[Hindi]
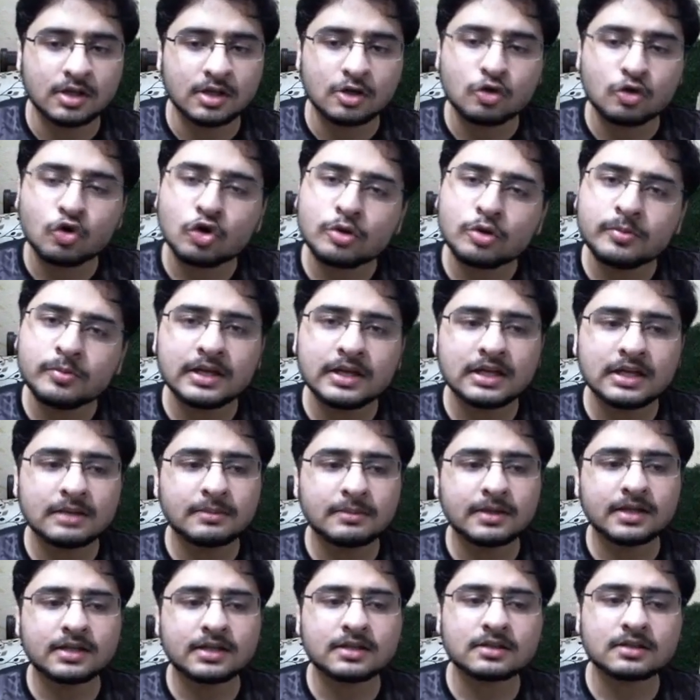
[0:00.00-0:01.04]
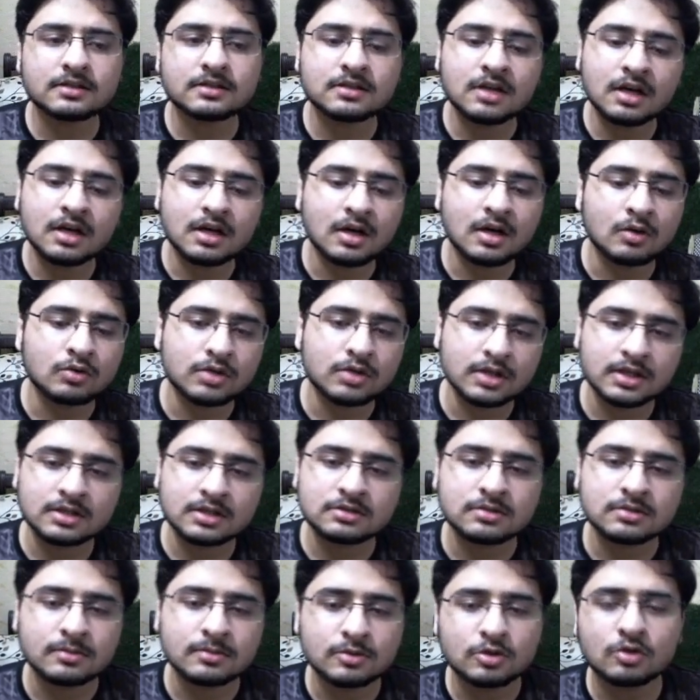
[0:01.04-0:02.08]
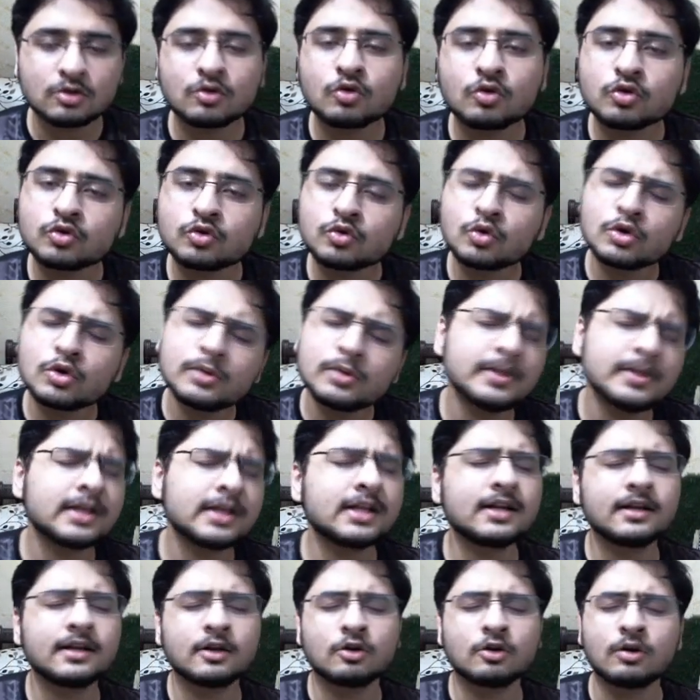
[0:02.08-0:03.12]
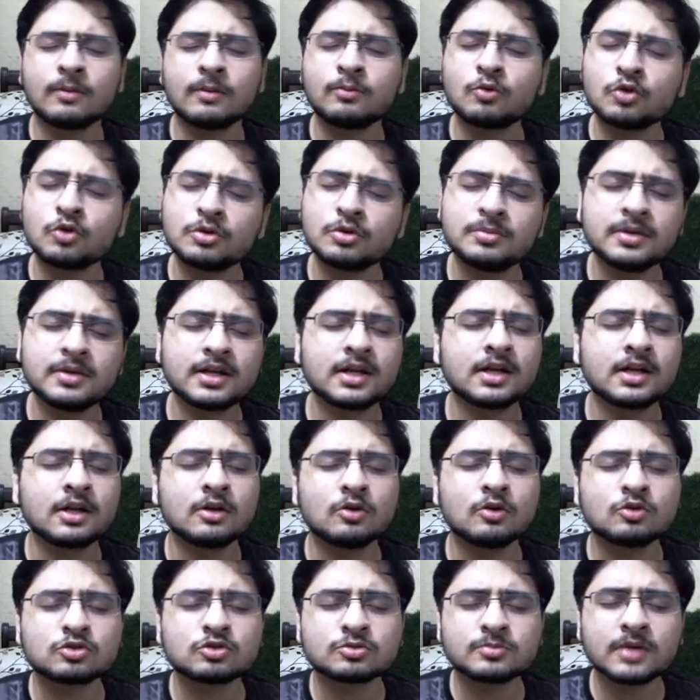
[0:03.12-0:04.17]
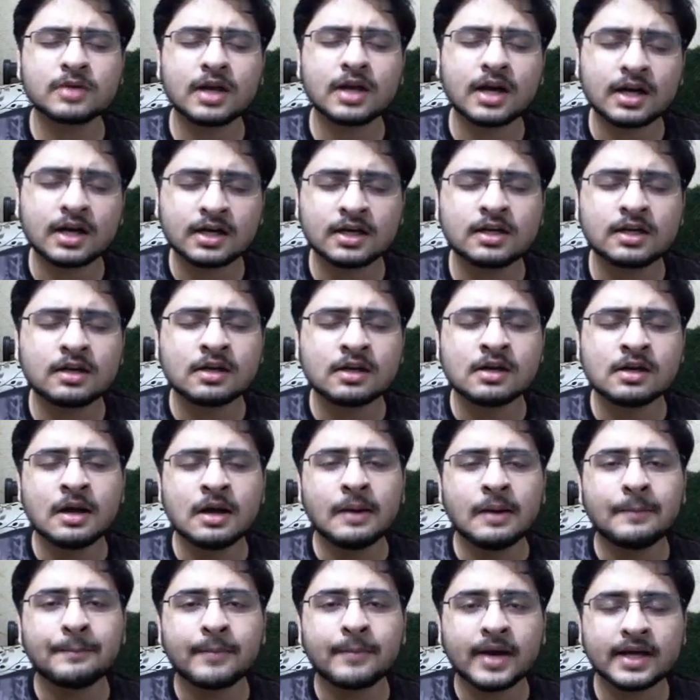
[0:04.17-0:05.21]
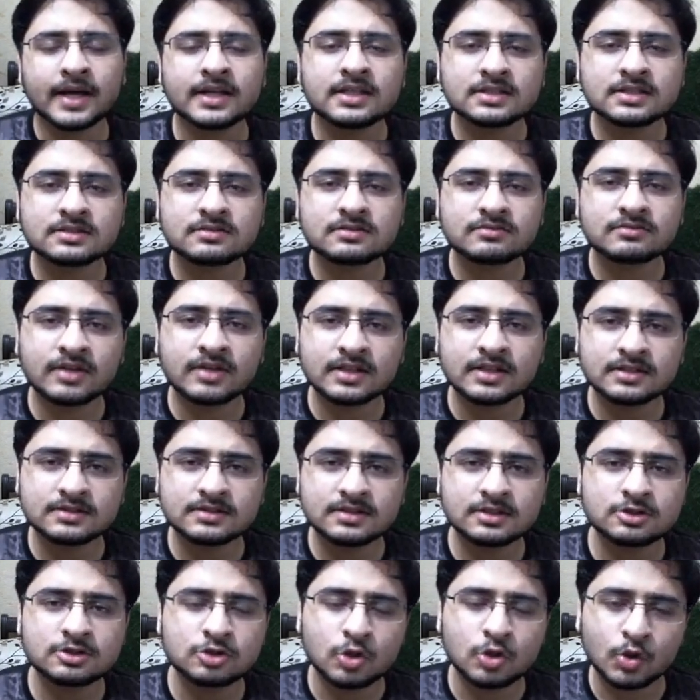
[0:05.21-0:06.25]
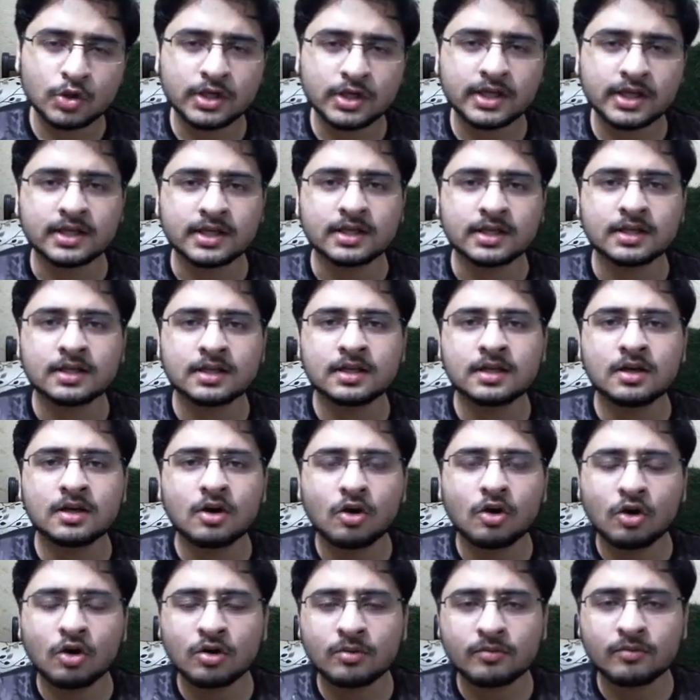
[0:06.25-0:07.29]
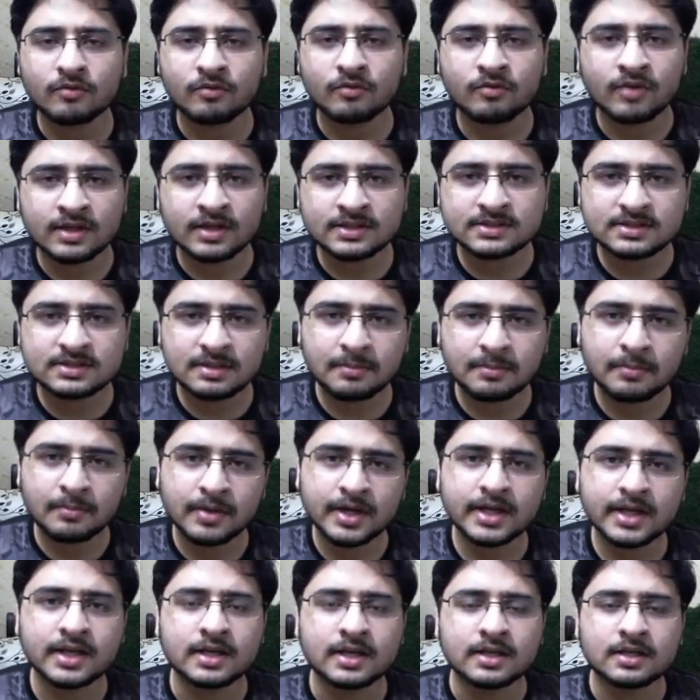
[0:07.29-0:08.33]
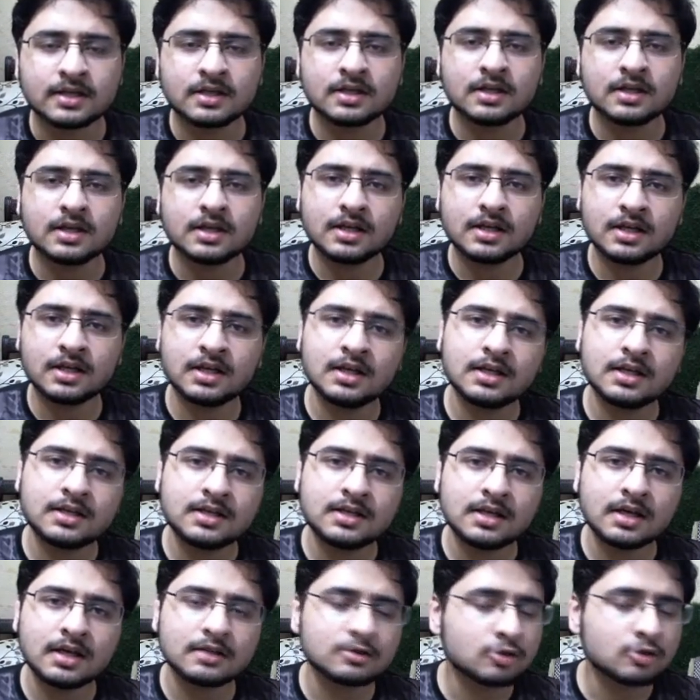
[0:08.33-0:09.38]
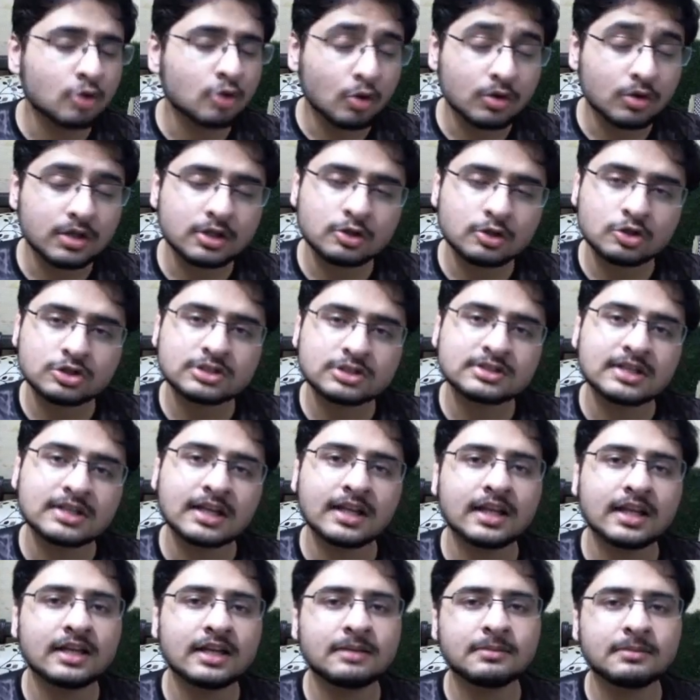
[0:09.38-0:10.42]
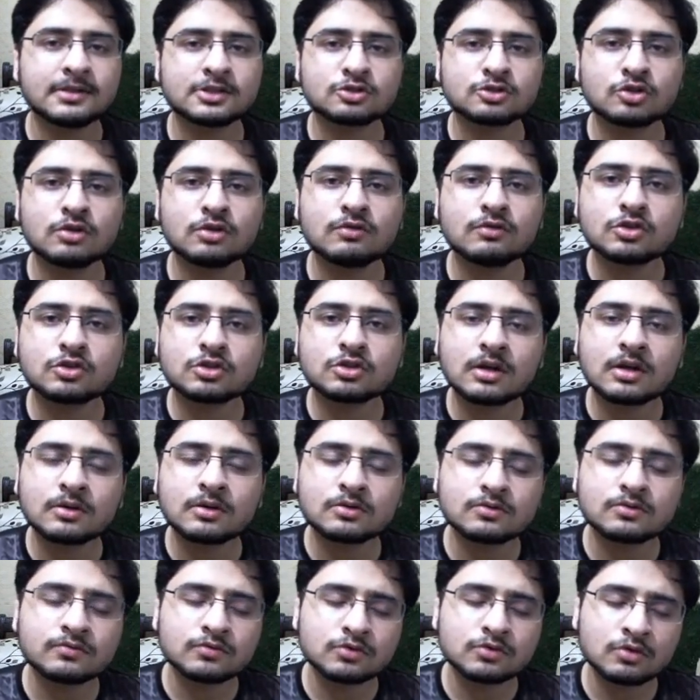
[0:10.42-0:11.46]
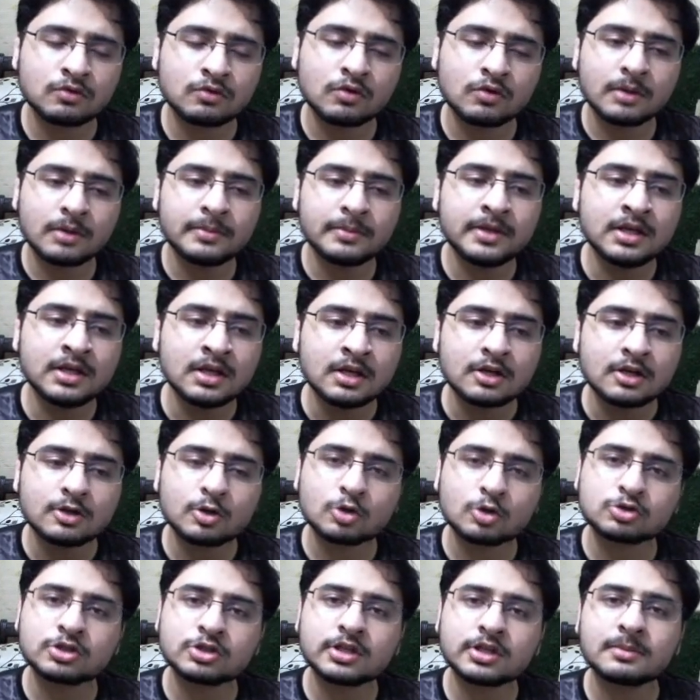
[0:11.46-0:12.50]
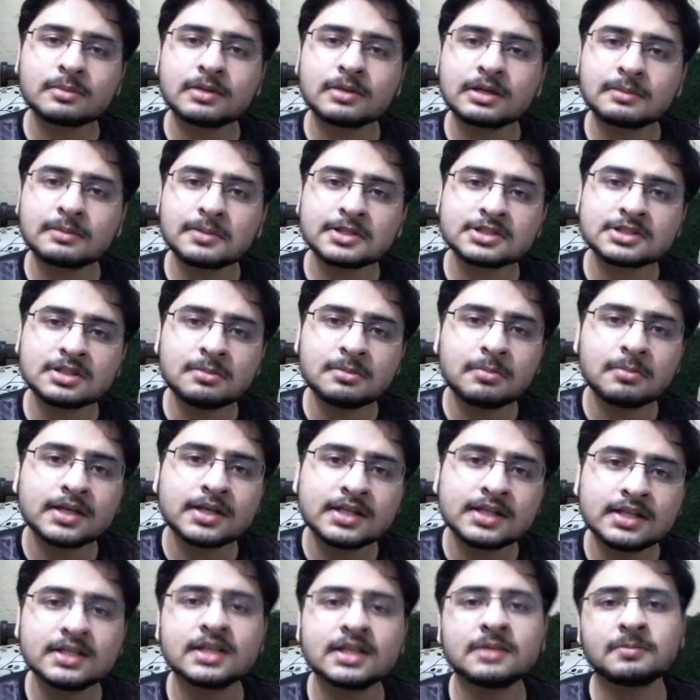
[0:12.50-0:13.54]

कोई भी एलिमेंट का काउंट अगर समझ लो कोई भी अरे ले लो आप कोई भी अरे ले लो उसमें अगर माइनस वन से छोटे और वन से बड़े एक या दो या दो से ज़्यादा एलिमेंट्स होए वो तो, तो वो कभी क्लोज जनरल मल्टीप्लिकेशन बन ही नहीं